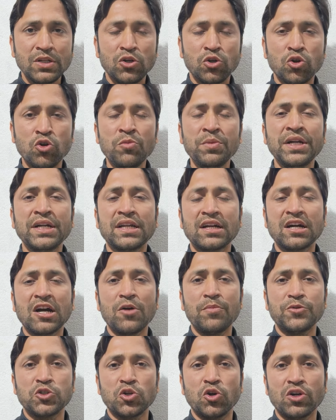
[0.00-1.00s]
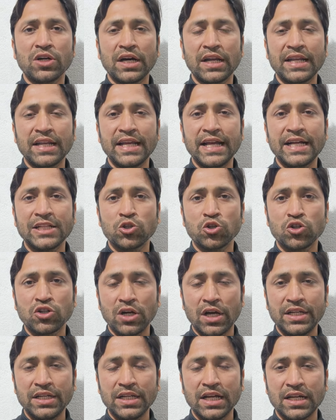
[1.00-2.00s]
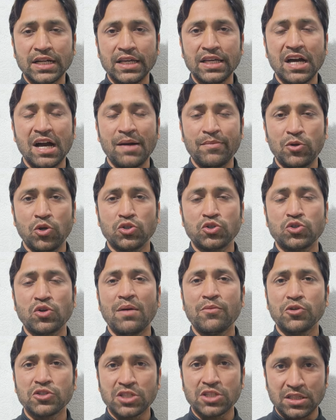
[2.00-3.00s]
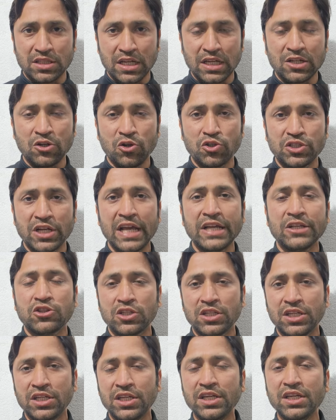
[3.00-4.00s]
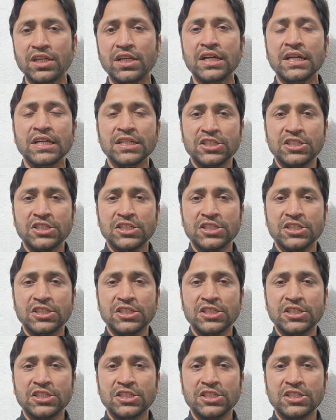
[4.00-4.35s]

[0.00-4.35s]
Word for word: रूम हीटर का उपयोग कर रहे हैं तो कहीं ना कहीं आप लोग जो है वो सतर्क हो जाएं इतनी ही